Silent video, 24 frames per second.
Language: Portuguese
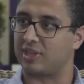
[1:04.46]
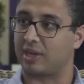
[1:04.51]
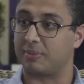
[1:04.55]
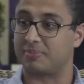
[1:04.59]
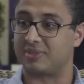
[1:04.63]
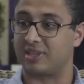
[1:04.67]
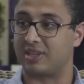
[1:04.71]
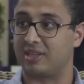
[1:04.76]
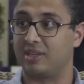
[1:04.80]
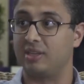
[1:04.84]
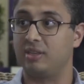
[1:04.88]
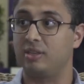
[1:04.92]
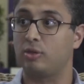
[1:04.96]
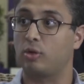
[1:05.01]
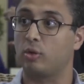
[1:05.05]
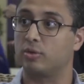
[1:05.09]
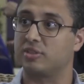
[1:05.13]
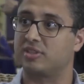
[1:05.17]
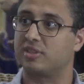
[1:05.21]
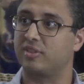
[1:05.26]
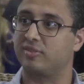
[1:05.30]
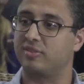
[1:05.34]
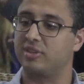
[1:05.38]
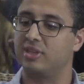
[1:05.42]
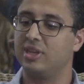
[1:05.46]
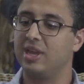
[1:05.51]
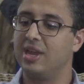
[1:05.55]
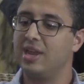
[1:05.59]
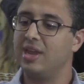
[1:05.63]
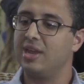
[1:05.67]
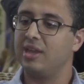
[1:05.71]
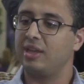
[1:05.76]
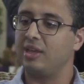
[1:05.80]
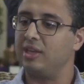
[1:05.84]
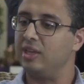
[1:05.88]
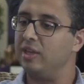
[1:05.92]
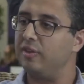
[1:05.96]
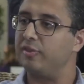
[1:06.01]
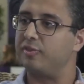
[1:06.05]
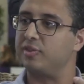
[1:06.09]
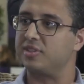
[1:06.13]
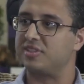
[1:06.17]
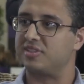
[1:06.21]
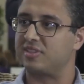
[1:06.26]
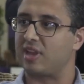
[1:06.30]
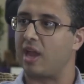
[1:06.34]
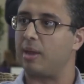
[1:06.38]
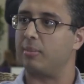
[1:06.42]
ela precisa, inclusive, ir
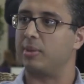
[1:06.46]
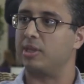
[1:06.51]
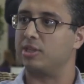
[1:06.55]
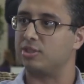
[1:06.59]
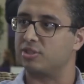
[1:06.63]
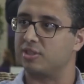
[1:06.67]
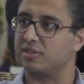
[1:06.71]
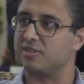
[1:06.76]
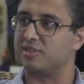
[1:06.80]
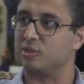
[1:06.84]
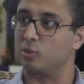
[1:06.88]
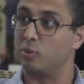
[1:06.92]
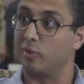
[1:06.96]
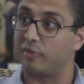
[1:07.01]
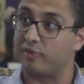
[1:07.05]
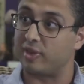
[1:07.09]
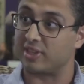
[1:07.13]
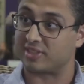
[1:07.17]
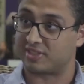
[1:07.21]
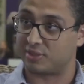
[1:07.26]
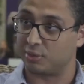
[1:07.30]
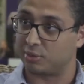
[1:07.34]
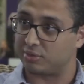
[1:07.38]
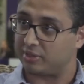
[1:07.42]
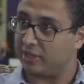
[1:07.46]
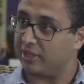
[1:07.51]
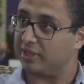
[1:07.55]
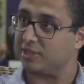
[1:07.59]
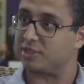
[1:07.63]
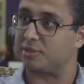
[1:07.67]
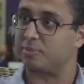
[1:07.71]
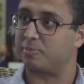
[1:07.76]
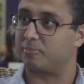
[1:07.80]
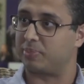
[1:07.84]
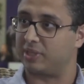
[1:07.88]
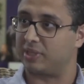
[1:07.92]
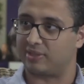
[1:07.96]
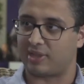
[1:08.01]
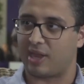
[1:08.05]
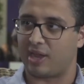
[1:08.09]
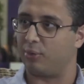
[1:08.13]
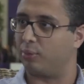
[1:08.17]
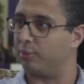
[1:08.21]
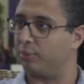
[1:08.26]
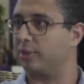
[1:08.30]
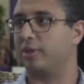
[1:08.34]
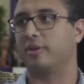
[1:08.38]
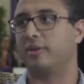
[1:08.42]
fisicamente na Singu, fazer o teste, pintar a
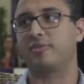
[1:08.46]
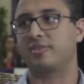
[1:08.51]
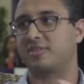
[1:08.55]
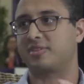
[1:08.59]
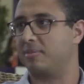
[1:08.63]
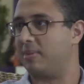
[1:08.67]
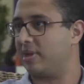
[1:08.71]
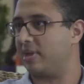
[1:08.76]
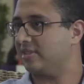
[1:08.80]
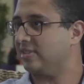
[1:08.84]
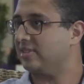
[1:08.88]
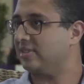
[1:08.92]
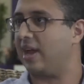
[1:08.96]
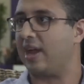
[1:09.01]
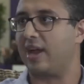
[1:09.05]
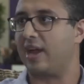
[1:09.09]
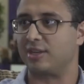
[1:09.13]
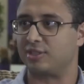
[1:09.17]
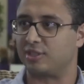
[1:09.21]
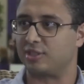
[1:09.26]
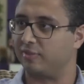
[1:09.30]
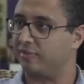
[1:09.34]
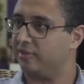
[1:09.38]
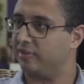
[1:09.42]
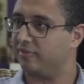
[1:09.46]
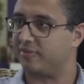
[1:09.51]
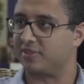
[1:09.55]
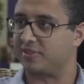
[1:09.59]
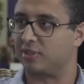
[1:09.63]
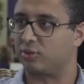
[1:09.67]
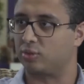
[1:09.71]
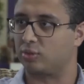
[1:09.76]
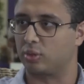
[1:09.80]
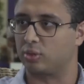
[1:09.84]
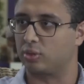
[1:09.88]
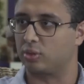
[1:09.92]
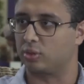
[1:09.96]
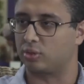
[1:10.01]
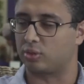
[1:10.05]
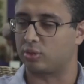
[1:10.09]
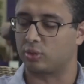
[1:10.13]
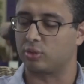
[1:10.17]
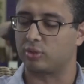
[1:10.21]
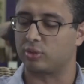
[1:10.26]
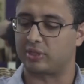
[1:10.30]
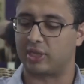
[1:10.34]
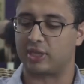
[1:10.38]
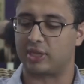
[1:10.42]
unha, fazer massagem, enfim, fazer todo,
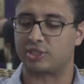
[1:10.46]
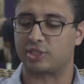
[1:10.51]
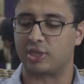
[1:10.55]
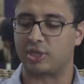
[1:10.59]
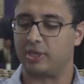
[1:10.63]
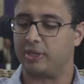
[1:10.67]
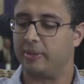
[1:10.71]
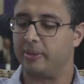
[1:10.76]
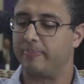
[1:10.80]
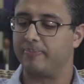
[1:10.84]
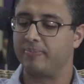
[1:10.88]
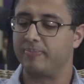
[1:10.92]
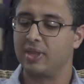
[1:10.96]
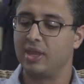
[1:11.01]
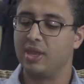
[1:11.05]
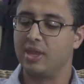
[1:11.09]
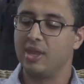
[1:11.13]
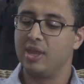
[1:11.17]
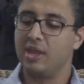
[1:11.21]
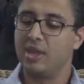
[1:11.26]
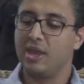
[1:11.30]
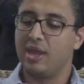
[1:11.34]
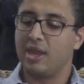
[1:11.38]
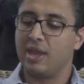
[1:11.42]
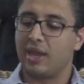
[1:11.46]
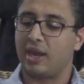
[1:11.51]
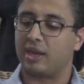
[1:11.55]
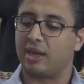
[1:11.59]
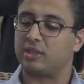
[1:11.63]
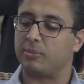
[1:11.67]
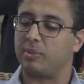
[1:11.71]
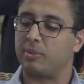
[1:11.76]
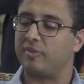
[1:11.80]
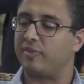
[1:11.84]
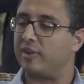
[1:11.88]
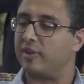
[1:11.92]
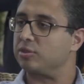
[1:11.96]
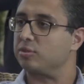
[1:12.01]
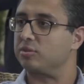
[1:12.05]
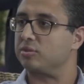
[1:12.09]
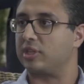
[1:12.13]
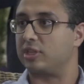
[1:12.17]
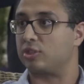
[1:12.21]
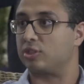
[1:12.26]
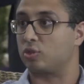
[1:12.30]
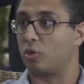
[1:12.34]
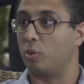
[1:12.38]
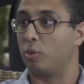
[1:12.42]
todo o teste ali. Ela também faz um
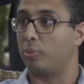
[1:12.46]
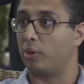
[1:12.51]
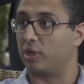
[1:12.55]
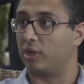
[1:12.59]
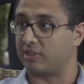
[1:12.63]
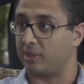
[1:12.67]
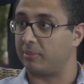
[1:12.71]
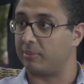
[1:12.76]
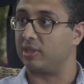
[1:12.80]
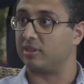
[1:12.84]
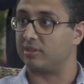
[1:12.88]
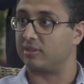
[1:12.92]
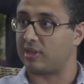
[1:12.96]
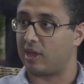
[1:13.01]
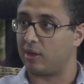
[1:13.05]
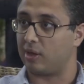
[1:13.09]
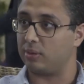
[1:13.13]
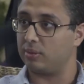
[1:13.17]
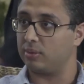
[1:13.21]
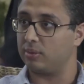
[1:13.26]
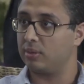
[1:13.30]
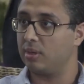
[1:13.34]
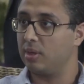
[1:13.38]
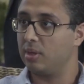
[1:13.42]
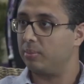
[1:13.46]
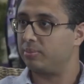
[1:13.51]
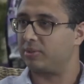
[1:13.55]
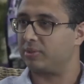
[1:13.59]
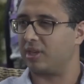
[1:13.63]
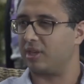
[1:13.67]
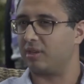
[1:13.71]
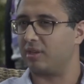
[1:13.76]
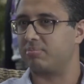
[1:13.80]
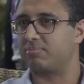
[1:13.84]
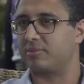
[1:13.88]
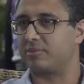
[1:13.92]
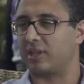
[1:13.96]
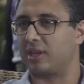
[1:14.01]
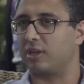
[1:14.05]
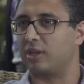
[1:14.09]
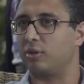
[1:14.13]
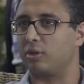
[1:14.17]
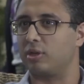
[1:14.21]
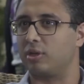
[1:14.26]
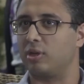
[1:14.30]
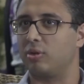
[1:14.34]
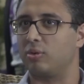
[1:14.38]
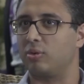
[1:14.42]
teste comportamental, que
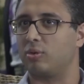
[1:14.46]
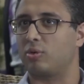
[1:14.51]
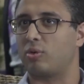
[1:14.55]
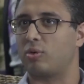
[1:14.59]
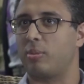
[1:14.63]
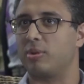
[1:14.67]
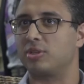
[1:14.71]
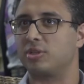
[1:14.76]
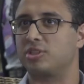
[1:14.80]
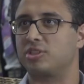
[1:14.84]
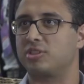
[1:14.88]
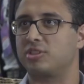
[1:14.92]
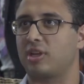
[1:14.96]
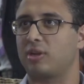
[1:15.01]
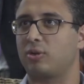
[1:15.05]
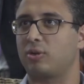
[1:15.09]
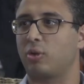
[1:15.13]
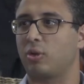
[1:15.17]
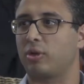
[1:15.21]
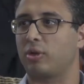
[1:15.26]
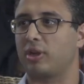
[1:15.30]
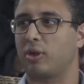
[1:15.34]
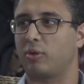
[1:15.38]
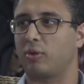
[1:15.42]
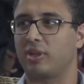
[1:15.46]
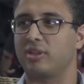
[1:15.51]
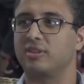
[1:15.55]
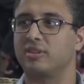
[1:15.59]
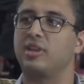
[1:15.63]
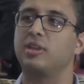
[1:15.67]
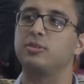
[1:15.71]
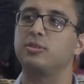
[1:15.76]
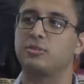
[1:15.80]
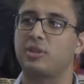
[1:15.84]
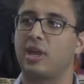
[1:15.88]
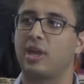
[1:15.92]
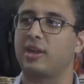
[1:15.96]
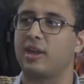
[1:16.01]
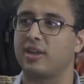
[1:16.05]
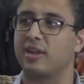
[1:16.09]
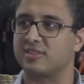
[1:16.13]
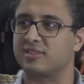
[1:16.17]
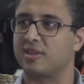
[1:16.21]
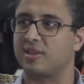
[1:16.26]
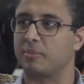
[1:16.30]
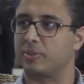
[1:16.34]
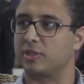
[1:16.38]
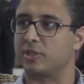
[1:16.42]
querendo ou não, como a gente está colocando alguém dentro da
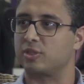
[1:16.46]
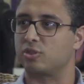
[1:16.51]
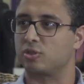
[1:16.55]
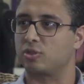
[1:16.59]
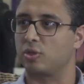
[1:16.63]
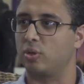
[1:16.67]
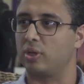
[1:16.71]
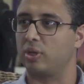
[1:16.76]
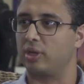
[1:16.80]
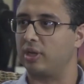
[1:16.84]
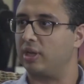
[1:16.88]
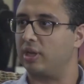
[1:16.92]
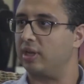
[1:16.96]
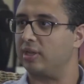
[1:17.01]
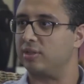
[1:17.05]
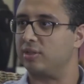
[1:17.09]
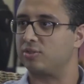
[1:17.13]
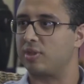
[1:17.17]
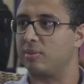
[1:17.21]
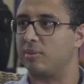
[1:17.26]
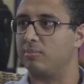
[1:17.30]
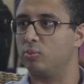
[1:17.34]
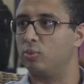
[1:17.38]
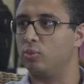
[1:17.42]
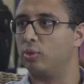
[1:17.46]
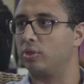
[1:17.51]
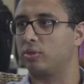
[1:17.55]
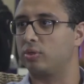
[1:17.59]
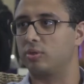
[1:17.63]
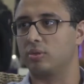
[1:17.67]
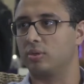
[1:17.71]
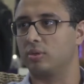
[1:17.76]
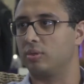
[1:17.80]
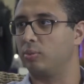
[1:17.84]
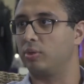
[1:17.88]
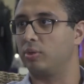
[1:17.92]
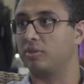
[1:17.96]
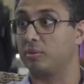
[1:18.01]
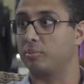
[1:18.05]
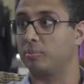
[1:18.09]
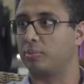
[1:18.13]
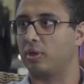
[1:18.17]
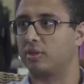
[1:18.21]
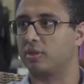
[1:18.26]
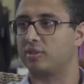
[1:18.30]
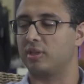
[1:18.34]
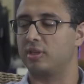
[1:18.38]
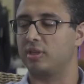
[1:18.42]
casa da pessoa, né, isso é muito, muito
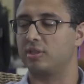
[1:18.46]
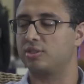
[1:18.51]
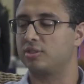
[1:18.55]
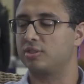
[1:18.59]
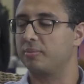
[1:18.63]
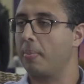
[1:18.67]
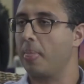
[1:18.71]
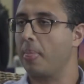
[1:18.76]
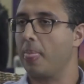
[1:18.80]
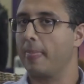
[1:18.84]
importante.